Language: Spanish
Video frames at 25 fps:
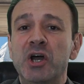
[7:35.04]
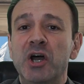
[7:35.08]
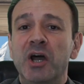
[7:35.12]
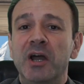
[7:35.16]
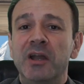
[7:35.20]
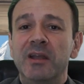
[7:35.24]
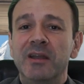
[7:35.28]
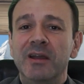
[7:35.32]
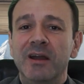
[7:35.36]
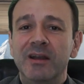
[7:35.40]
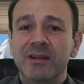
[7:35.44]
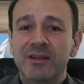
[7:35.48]

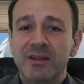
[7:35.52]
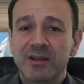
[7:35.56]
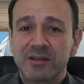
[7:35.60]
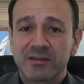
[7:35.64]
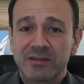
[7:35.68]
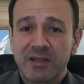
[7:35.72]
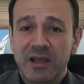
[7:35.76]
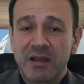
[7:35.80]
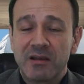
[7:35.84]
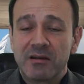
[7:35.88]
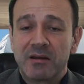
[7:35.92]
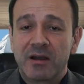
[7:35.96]
y ahí
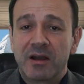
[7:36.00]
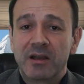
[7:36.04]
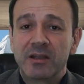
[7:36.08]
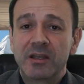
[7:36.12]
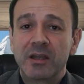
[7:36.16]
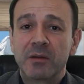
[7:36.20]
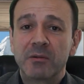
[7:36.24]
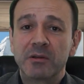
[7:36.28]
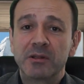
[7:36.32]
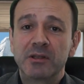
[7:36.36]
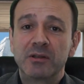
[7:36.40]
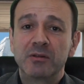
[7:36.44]
está, ahí
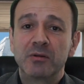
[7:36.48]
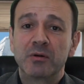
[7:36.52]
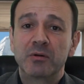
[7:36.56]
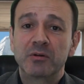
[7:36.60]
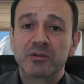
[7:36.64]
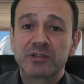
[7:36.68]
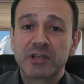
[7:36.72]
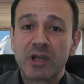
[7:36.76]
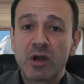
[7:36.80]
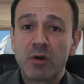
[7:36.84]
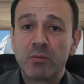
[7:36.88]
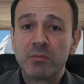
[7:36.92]
ha venido
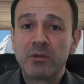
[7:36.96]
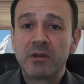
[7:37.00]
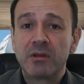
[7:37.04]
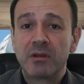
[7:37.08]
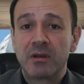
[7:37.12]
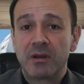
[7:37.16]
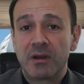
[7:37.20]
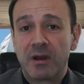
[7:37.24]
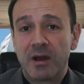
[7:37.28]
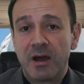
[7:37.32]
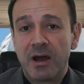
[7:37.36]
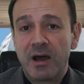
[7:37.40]
Xiaomi
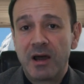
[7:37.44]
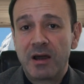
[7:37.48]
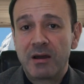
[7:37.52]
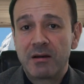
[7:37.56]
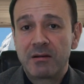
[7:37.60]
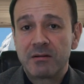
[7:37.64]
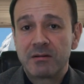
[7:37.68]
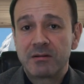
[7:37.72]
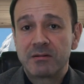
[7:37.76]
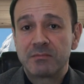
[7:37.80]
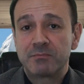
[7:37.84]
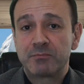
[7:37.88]

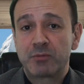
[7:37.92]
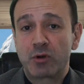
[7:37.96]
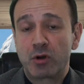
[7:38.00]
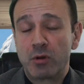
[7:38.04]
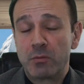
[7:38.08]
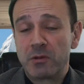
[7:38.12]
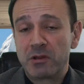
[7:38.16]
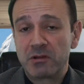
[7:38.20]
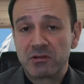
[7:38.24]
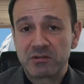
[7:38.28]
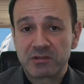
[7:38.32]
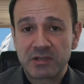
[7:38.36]
a, por lo
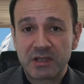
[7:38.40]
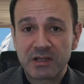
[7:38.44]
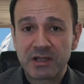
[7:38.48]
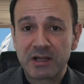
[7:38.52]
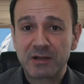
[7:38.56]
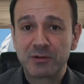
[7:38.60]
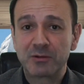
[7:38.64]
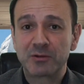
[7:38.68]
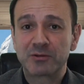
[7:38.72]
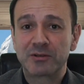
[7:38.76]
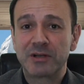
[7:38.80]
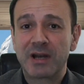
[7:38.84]
menos a
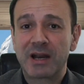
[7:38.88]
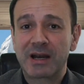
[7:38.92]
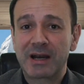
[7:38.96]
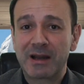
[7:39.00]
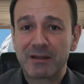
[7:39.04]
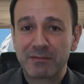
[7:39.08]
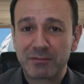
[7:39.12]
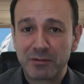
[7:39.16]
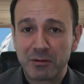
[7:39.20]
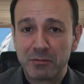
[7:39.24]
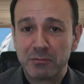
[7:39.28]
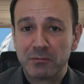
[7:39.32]
darnos la
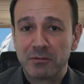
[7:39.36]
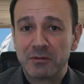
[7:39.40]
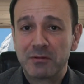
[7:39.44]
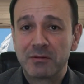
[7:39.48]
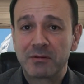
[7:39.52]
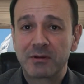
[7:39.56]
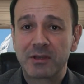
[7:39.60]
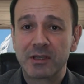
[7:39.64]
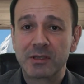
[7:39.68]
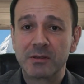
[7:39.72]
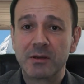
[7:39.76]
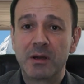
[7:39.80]
razón,
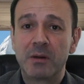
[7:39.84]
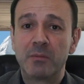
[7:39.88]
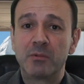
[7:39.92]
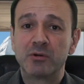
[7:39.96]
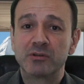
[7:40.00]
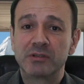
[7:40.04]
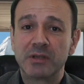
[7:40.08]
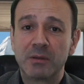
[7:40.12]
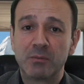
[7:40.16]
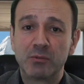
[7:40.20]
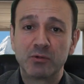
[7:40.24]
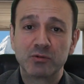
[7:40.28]
¿no? que
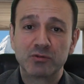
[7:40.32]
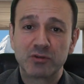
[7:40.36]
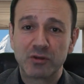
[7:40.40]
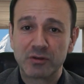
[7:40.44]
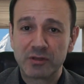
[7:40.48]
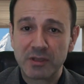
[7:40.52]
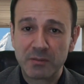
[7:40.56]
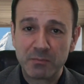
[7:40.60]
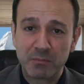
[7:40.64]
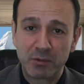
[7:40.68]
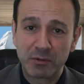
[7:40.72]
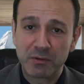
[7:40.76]
llevamos ya mucho
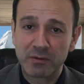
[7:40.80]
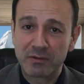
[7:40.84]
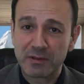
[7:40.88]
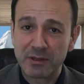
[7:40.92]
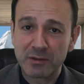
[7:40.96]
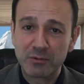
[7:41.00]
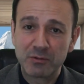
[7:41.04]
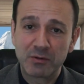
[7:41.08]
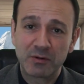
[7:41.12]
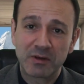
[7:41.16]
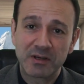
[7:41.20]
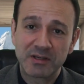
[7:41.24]
tiempo
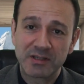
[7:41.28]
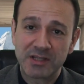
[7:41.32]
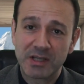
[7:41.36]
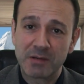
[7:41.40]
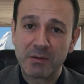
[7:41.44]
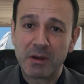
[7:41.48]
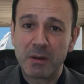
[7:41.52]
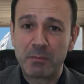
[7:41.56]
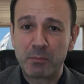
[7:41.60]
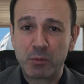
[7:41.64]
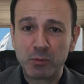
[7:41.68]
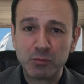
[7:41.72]
diciendo que
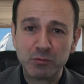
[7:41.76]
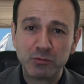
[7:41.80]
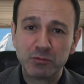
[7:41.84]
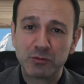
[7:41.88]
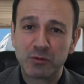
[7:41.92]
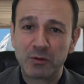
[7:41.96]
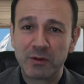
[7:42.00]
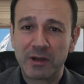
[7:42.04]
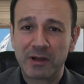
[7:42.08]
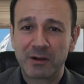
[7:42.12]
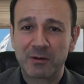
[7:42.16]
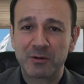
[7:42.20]
estaba a
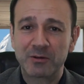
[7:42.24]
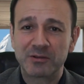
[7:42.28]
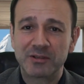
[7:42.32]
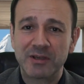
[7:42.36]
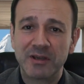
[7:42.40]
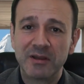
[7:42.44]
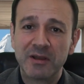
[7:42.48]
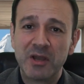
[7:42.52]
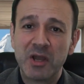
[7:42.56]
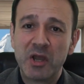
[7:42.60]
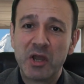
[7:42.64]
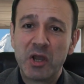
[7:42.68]
punto la
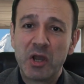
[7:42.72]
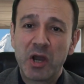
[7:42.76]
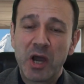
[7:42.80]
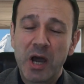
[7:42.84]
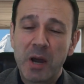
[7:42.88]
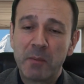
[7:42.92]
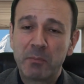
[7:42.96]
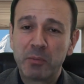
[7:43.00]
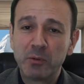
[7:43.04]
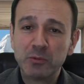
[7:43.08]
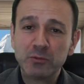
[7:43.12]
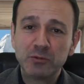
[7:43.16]
cosa,
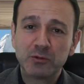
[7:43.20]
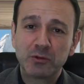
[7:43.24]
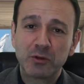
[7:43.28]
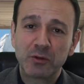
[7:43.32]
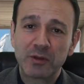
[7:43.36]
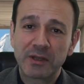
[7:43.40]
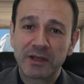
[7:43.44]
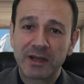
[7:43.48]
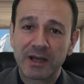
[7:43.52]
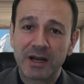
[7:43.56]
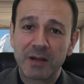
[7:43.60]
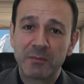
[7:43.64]
a punto
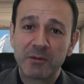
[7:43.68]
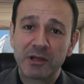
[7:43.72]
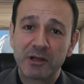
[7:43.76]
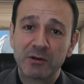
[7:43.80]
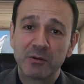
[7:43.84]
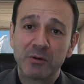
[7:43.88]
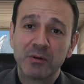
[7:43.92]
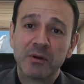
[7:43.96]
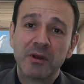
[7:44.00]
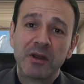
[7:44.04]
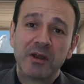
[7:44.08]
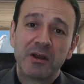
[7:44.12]
de
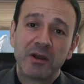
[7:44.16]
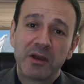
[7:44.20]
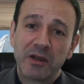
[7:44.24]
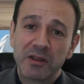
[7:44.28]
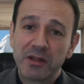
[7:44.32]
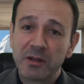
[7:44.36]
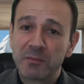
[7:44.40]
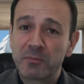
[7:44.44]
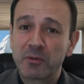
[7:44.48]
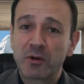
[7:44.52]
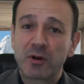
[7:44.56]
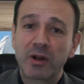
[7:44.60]
caramelo.
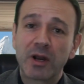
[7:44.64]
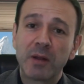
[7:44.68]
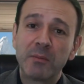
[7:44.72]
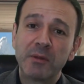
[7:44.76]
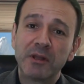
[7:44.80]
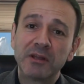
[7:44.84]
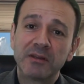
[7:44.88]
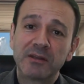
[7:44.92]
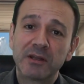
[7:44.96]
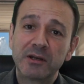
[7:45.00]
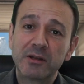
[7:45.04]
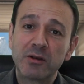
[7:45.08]
En el programa
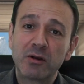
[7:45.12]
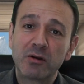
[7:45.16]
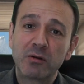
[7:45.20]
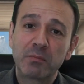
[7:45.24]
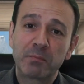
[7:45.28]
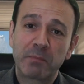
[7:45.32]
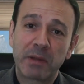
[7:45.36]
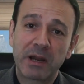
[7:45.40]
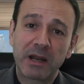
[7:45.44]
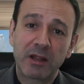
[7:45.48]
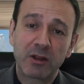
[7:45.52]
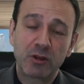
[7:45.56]

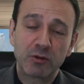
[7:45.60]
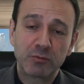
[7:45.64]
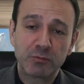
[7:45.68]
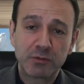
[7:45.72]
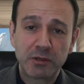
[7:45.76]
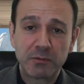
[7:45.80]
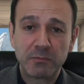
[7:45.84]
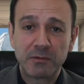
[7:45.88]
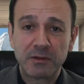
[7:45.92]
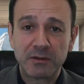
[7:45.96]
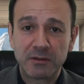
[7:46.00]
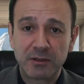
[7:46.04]
anterior, para
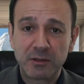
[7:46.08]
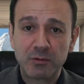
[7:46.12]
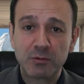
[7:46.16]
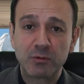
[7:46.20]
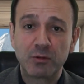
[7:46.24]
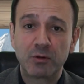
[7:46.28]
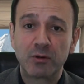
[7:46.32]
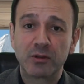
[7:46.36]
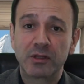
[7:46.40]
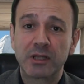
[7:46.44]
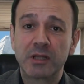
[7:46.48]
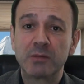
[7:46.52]

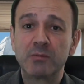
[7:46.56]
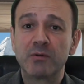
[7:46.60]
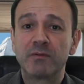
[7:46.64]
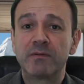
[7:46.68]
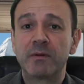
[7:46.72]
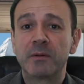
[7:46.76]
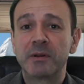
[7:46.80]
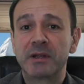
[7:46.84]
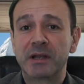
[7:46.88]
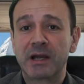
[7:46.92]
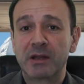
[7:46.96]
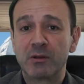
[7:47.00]
2021, lo tenemos
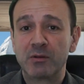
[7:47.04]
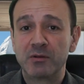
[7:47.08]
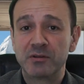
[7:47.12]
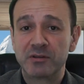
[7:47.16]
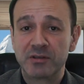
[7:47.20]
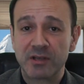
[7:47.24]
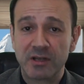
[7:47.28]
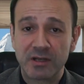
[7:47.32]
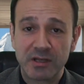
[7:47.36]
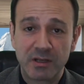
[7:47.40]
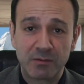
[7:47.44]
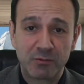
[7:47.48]
fabricado en
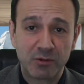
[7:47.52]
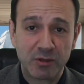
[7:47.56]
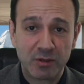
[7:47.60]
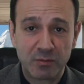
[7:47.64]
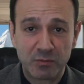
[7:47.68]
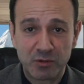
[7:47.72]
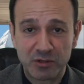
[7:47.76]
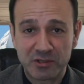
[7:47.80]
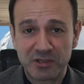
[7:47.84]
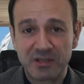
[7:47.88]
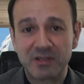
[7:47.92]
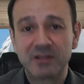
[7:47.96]
serie. Bueno,
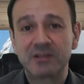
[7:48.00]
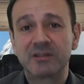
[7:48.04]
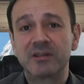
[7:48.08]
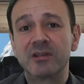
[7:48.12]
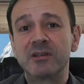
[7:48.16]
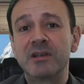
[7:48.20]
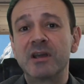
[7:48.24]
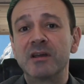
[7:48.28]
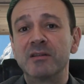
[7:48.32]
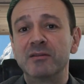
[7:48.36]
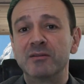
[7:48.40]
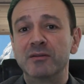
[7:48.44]
pues en este
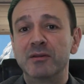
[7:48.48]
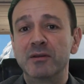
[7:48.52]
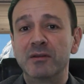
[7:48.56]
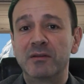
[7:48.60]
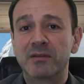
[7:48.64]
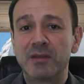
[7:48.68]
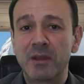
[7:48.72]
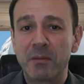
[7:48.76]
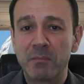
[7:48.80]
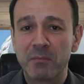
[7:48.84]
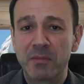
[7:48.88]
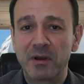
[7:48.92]
ya,
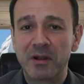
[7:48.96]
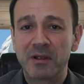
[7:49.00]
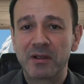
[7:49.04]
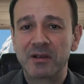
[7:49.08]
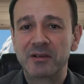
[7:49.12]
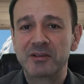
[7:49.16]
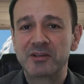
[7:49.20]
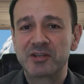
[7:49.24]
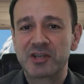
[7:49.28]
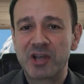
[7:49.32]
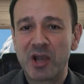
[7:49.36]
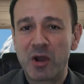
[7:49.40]
diciembre,
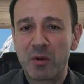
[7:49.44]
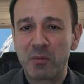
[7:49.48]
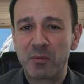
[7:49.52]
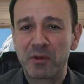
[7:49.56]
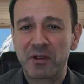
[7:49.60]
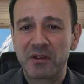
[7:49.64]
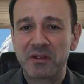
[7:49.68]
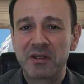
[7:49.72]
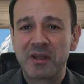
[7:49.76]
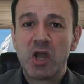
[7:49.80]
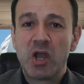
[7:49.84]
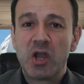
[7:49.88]

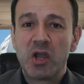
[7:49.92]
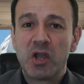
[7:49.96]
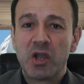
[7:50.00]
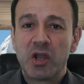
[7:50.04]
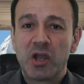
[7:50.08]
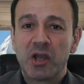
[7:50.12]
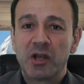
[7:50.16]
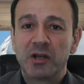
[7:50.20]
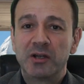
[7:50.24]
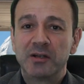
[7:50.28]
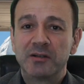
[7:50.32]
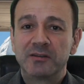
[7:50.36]
Xiaomi.
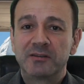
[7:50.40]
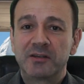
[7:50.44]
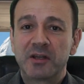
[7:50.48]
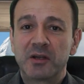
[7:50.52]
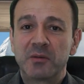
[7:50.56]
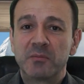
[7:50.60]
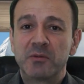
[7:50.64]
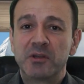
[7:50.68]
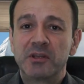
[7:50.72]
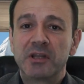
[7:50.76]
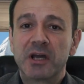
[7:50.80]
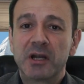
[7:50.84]
El
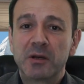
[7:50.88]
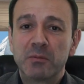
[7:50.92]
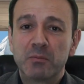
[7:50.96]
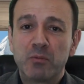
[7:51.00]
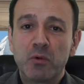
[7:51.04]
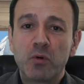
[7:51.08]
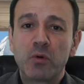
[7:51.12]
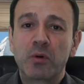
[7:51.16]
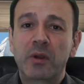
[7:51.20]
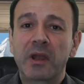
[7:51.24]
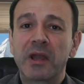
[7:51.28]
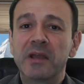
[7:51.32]
terminal
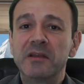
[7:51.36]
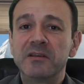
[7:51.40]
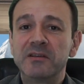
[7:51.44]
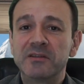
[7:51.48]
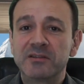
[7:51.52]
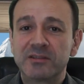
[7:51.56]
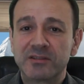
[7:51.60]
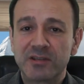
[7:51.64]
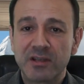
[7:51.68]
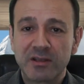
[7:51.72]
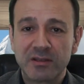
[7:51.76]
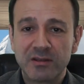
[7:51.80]
buque
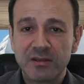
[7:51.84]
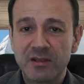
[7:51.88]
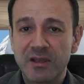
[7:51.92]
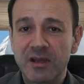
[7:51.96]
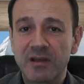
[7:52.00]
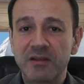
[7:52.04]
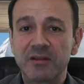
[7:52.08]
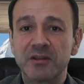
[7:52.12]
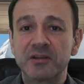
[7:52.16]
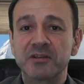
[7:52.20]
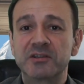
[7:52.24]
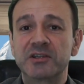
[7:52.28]

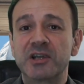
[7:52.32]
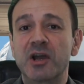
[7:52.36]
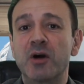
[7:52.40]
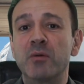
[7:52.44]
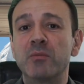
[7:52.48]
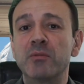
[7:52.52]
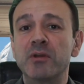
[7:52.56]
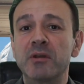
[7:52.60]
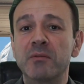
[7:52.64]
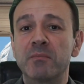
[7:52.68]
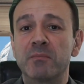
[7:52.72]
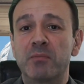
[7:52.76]
insignia de
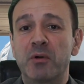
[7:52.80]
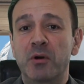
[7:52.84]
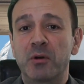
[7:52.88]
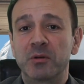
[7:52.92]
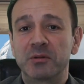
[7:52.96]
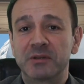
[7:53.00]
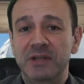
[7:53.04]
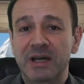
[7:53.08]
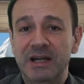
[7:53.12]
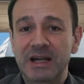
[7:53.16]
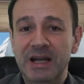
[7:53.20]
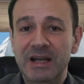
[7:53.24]
Xiaomi
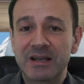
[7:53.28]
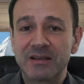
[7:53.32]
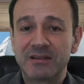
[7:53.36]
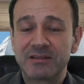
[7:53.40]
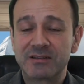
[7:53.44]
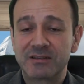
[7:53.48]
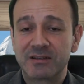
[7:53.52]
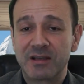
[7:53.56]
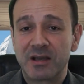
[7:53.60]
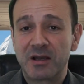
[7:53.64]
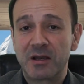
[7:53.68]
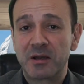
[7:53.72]
portará
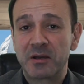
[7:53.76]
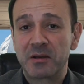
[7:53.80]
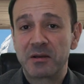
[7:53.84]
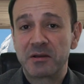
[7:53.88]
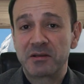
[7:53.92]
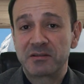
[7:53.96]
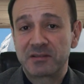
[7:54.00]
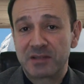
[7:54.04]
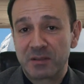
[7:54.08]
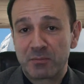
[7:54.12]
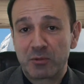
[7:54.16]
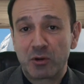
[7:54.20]
esta,
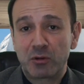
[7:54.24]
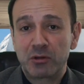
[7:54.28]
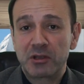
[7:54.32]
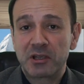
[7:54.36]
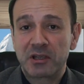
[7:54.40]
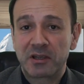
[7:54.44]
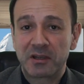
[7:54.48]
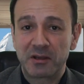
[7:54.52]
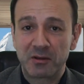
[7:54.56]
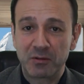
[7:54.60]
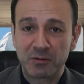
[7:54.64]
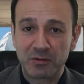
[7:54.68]
este
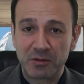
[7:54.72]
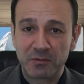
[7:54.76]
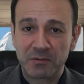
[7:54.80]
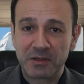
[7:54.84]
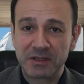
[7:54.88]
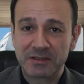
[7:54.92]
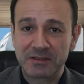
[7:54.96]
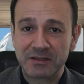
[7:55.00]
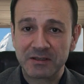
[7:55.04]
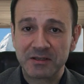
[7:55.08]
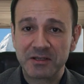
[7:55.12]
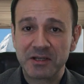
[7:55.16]
prodigio de
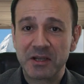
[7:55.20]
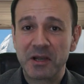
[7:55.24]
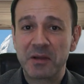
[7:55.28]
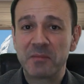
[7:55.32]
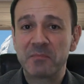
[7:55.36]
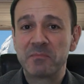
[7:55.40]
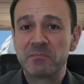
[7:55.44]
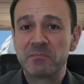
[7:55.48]
batería,